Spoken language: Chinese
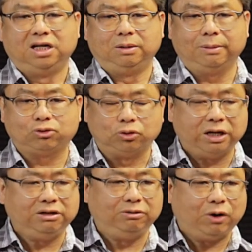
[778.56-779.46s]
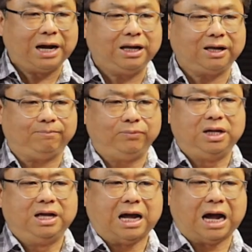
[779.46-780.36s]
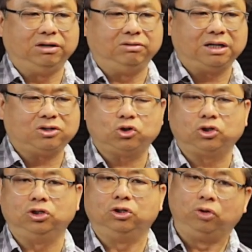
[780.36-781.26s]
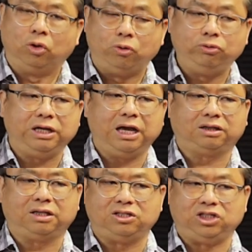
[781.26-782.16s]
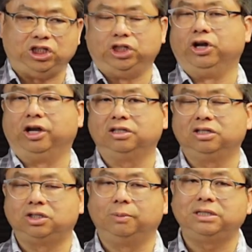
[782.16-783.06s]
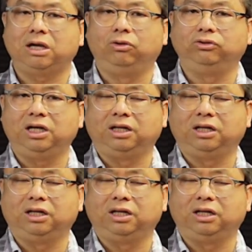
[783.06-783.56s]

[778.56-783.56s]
那么除了以外呢，还有呢，就是农业的起源。什么叫农业